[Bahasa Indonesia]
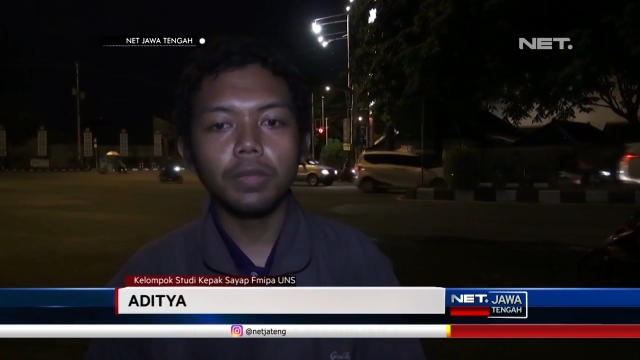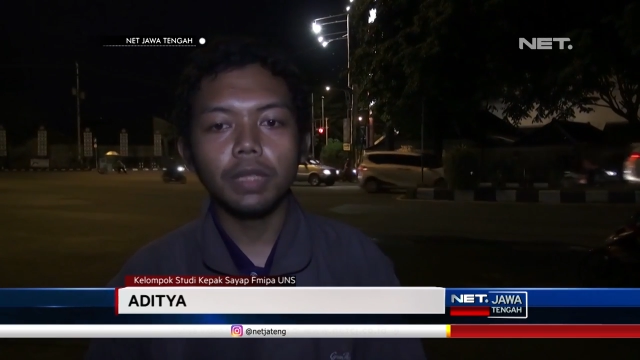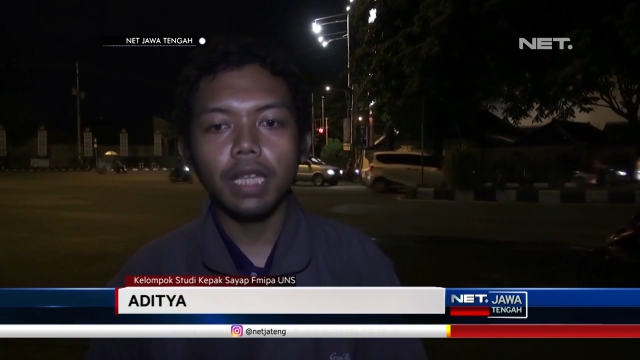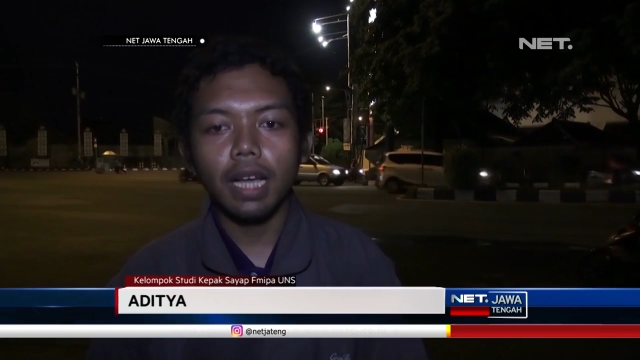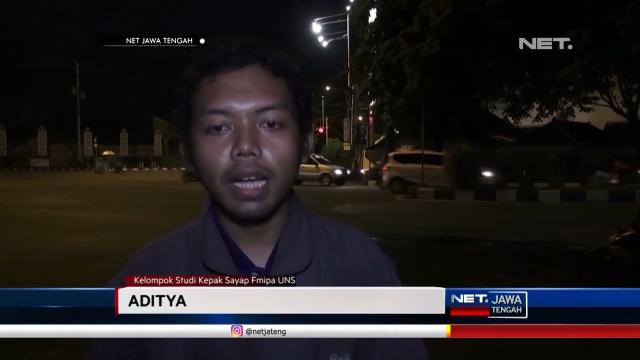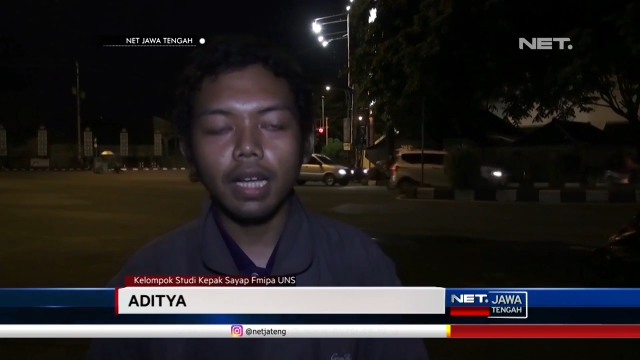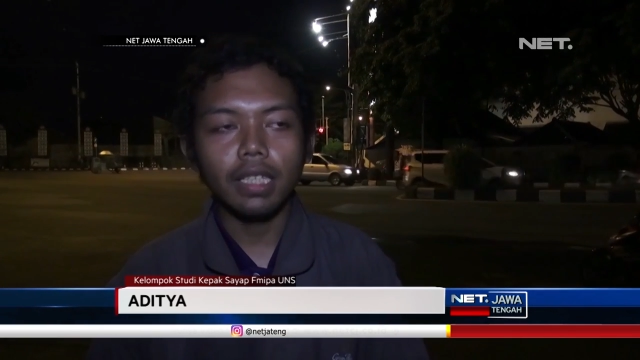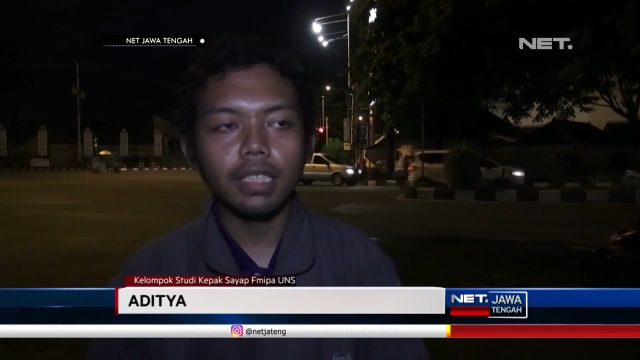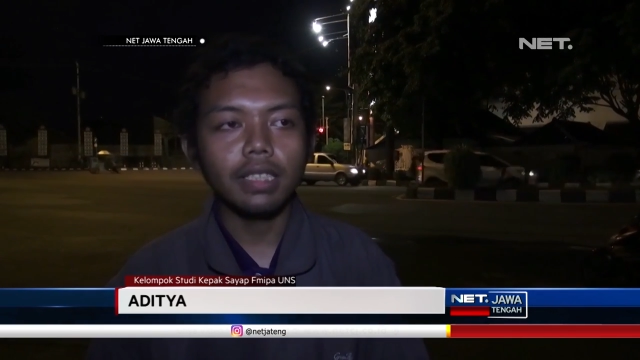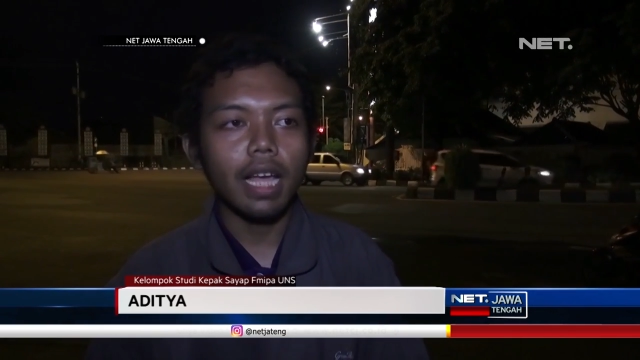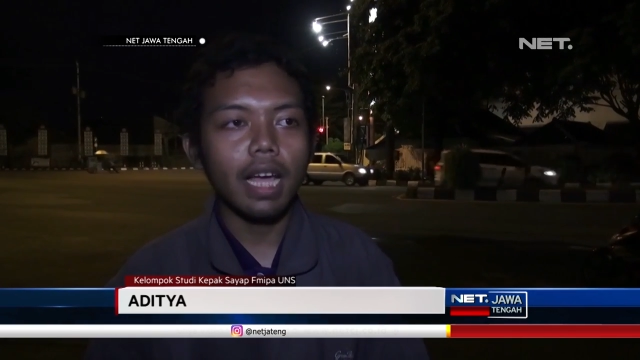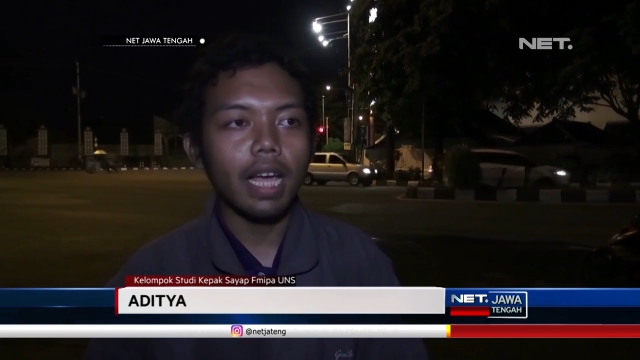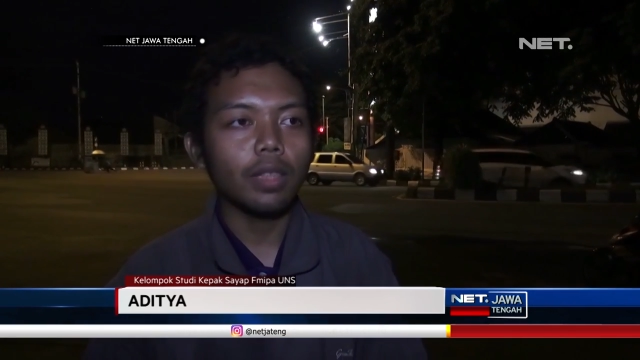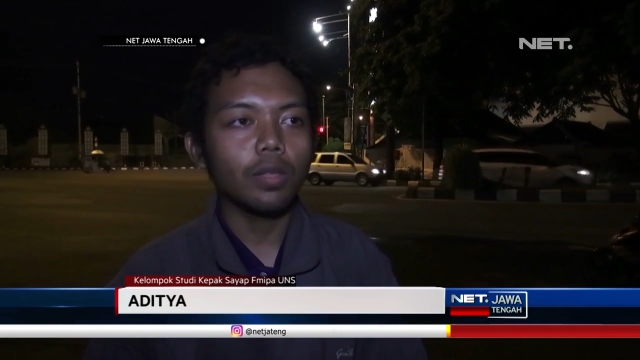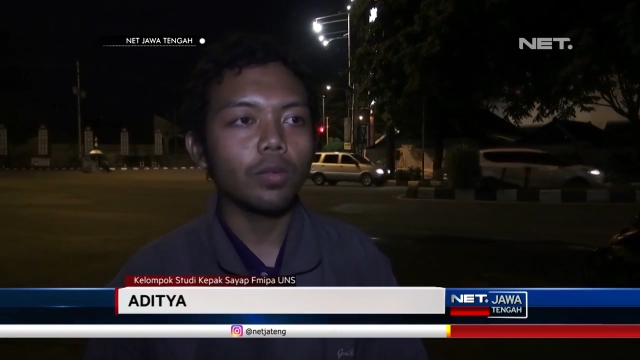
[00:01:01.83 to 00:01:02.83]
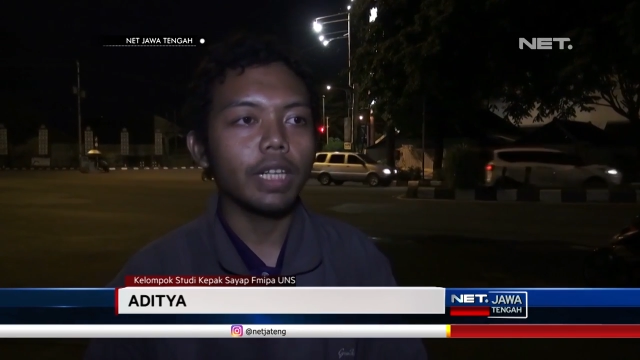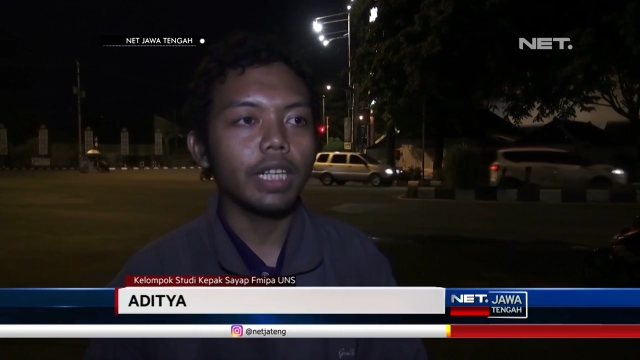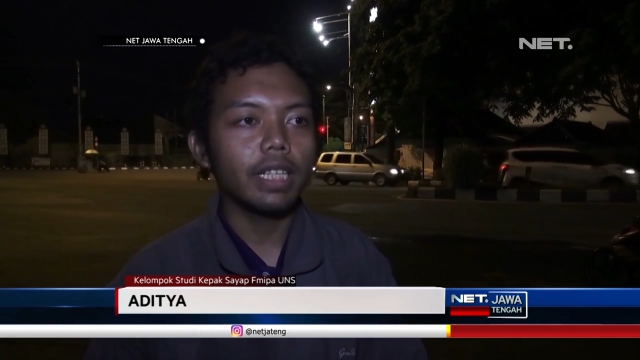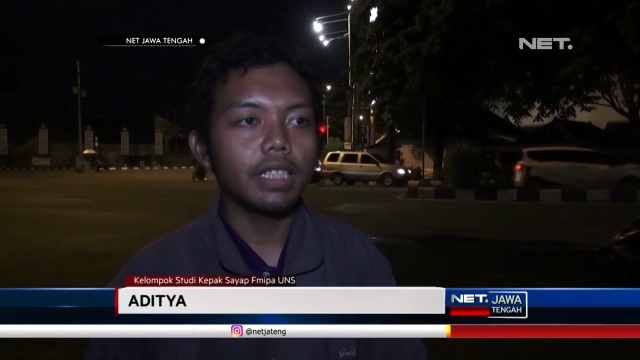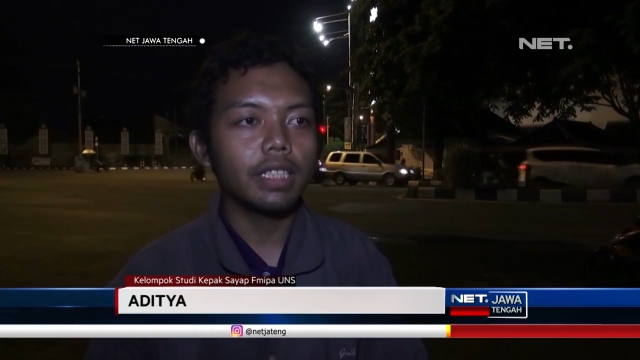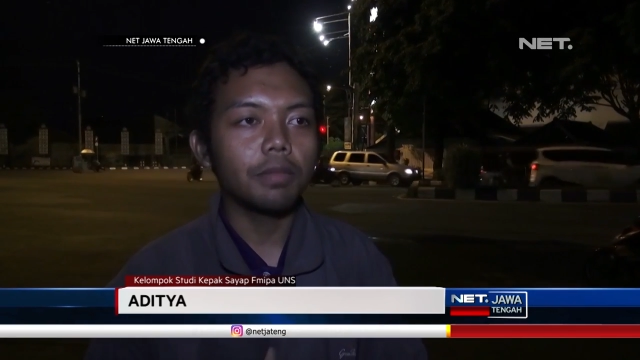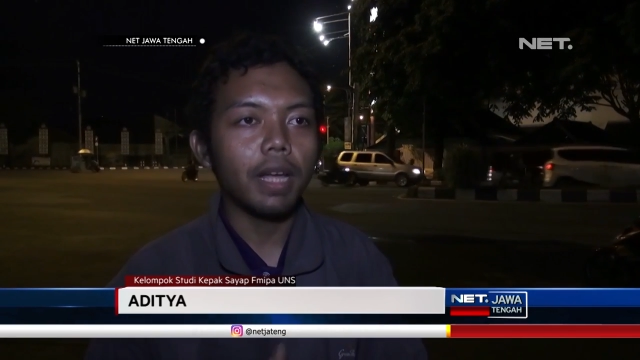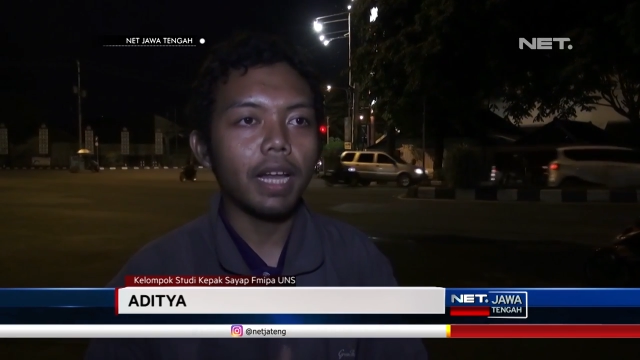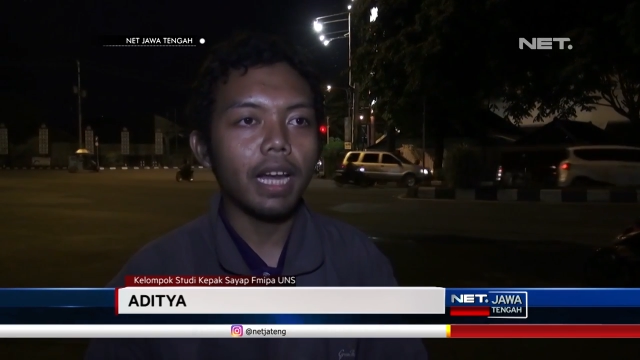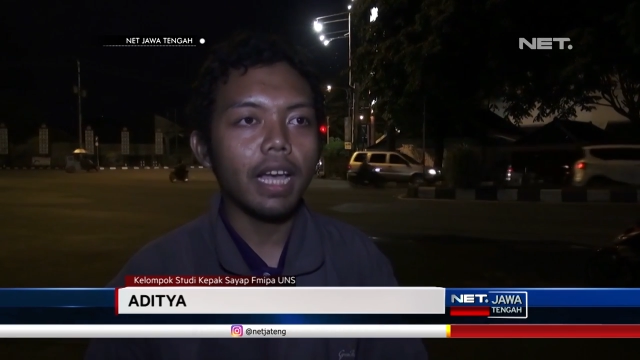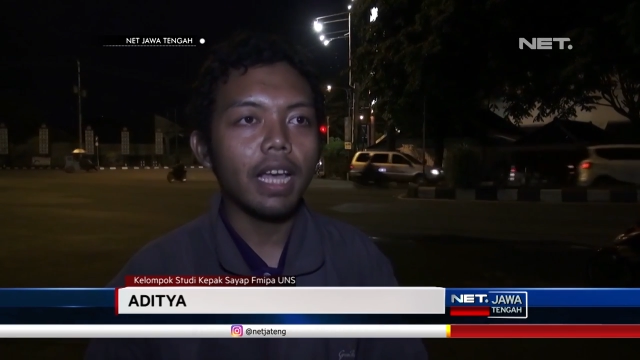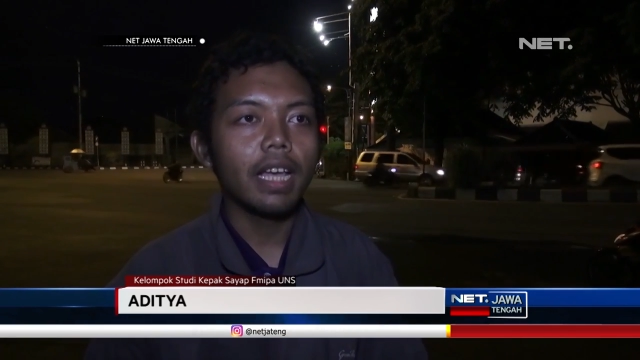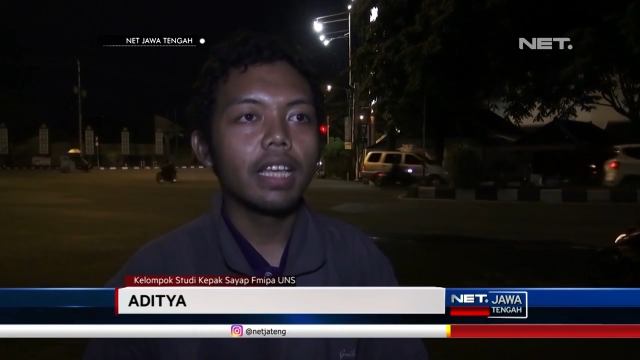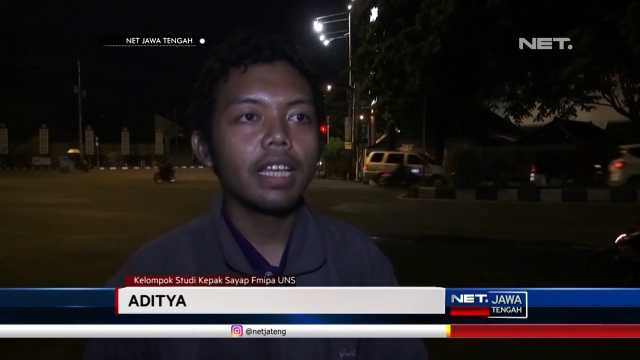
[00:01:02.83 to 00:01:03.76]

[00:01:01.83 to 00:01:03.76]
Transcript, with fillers: yang sangat unik di mana